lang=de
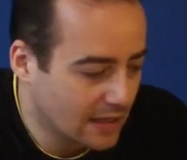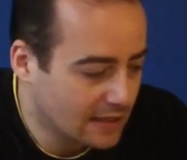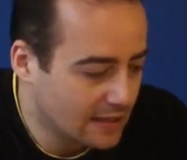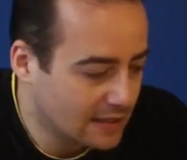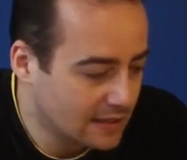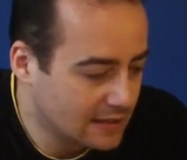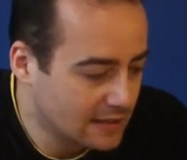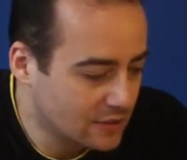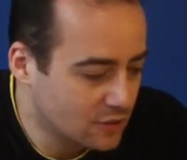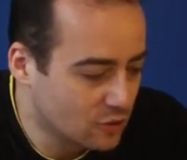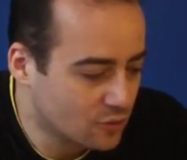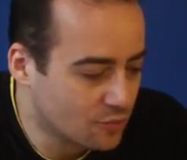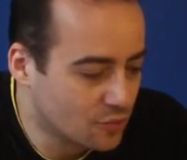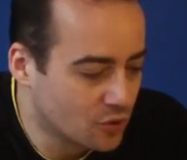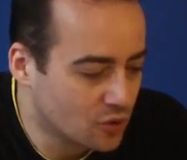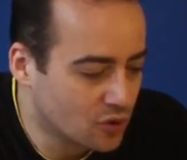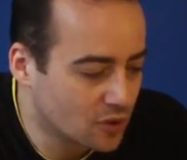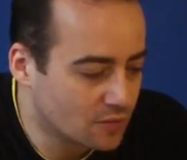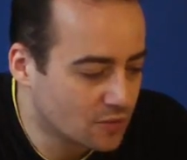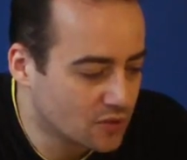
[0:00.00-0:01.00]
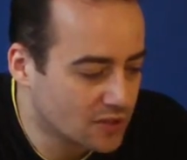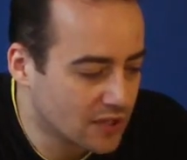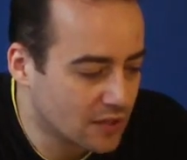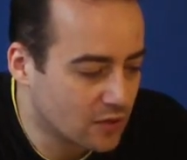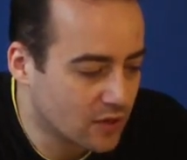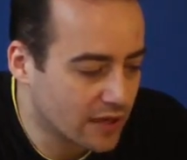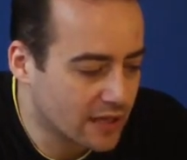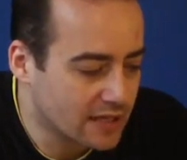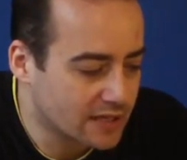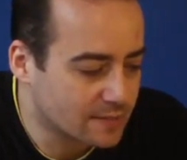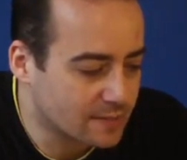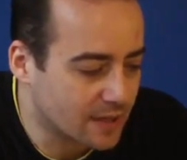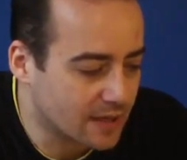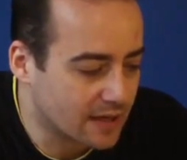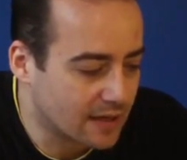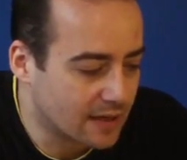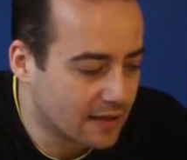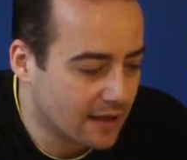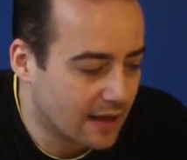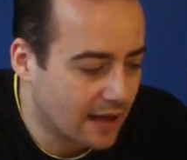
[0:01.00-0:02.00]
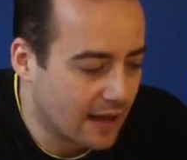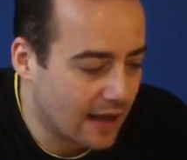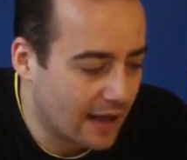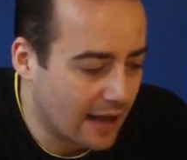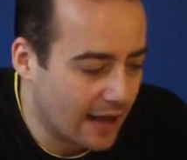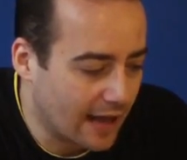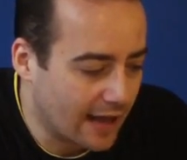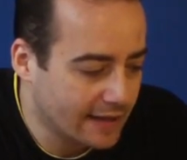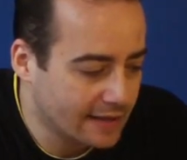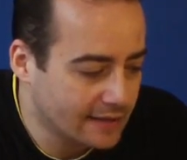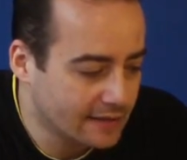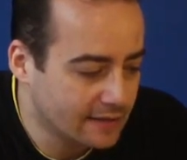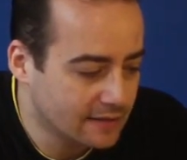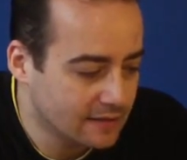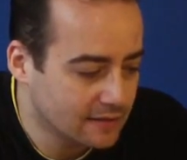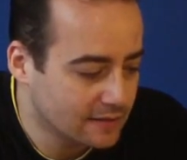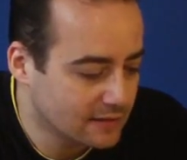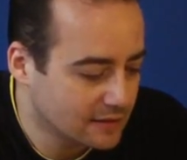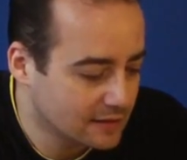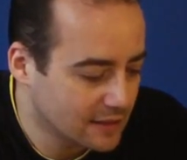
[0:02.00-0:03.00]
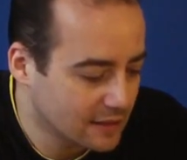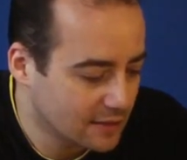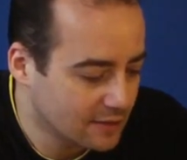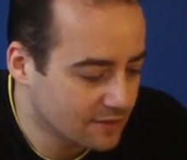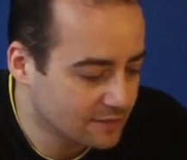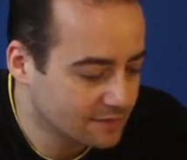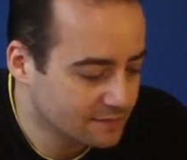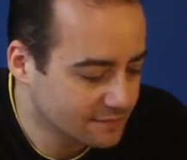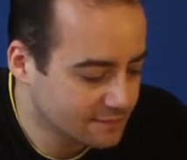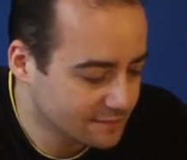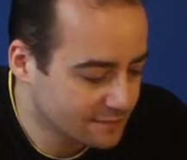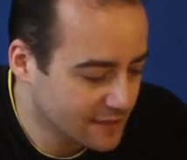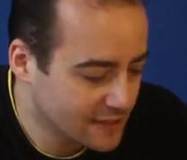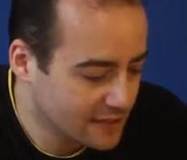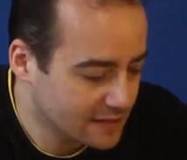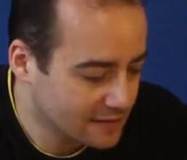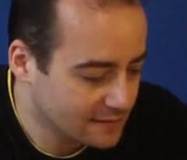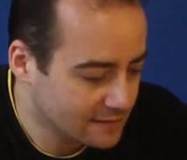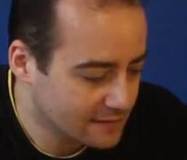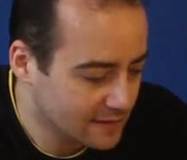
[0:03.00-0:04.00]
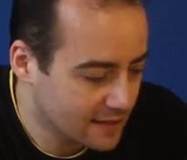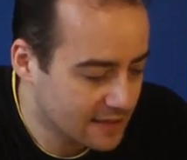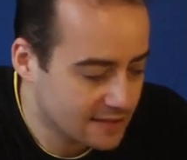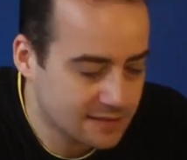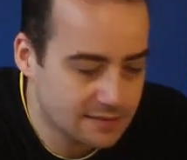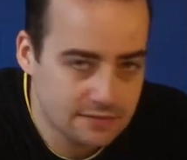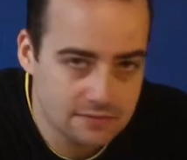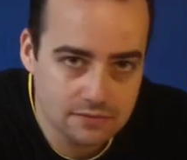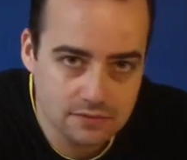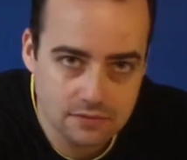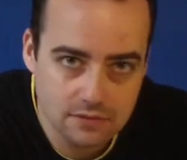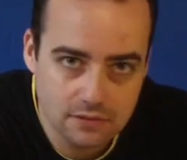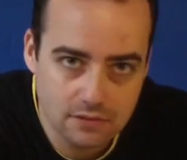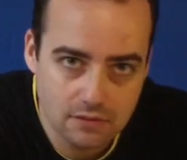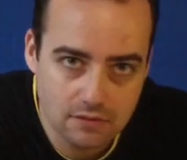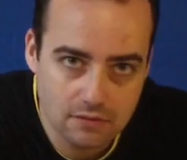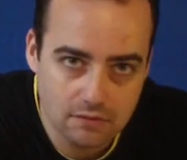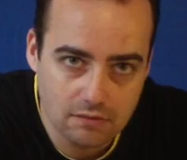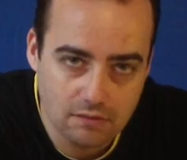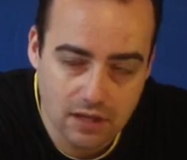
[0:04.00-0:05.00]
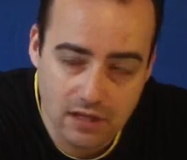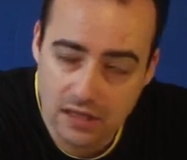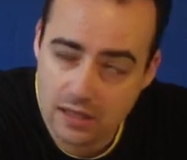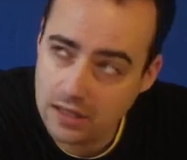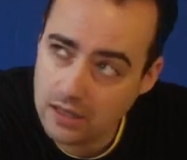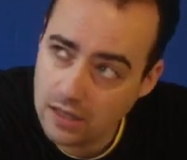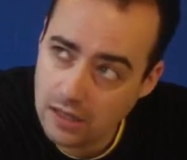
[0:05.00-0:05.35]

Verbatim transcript: Der Nitromotor muss auch erstmal eingelaufen werden lassen. Was?